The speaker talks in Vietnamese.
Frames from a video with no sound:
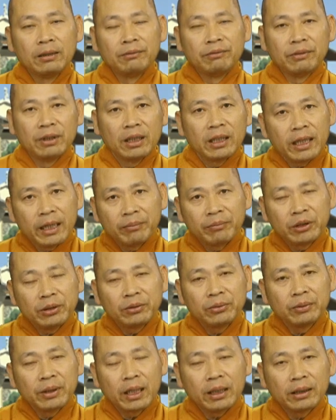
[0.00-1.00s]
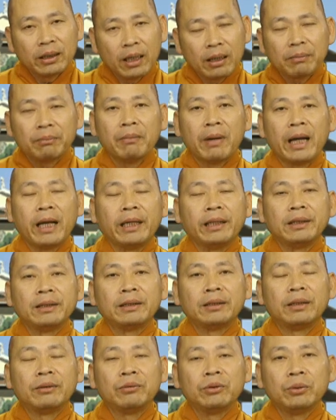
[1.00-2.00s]
mà nó làm cho chúng ta thất bại
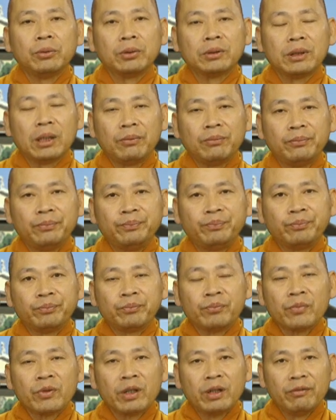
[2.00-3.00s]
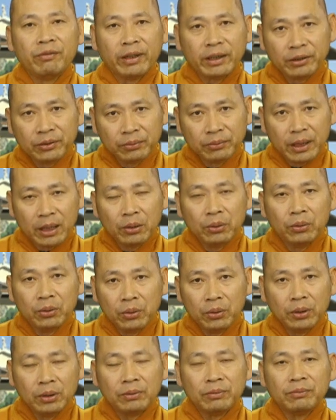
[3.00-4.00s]
trong cái cuộc sống do vậy chúng ta luôn
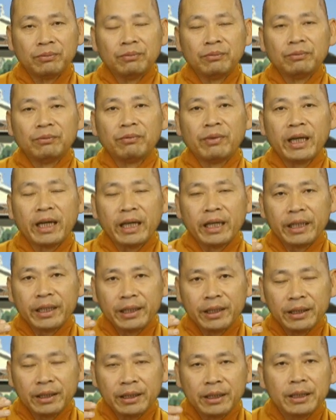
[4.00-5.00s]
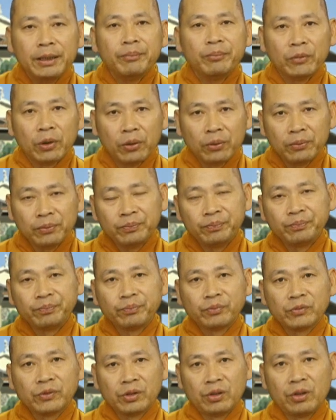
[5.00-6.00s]
luôn hãy khiêm tốn
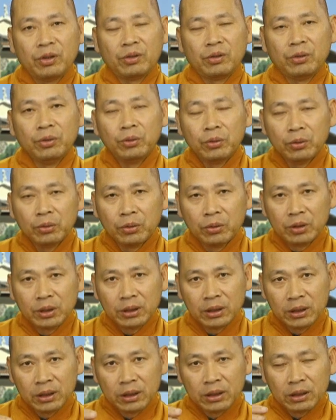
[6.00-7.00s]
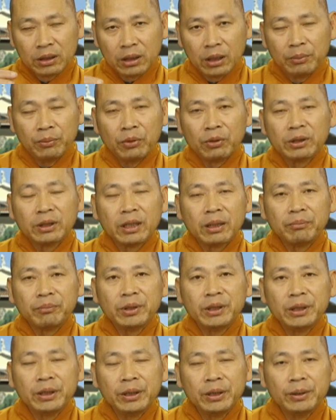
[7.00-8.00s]
đó, luôn luôn có một cái tâm
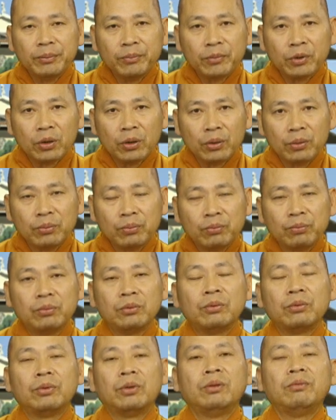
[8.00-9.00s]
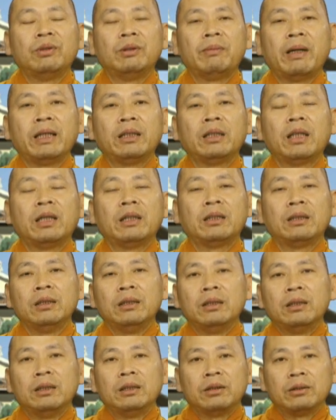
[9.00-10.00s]
khiêm tốn đối với bản thân
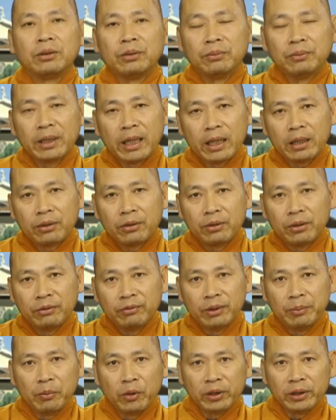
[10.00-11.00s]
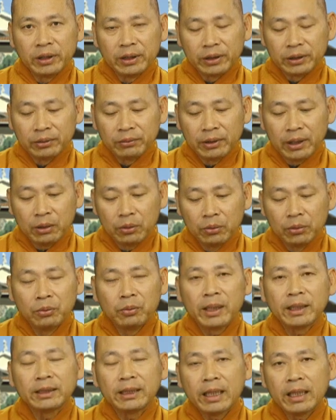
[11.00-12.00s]
chúng ta đối với mọi người chúng ta
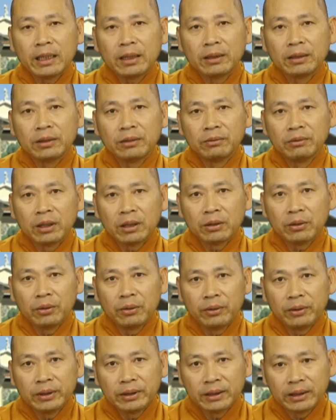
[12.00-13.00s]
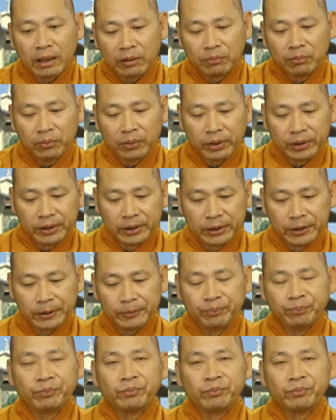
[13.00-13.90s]
luôn quan sát chúng ta coi trọng mọi người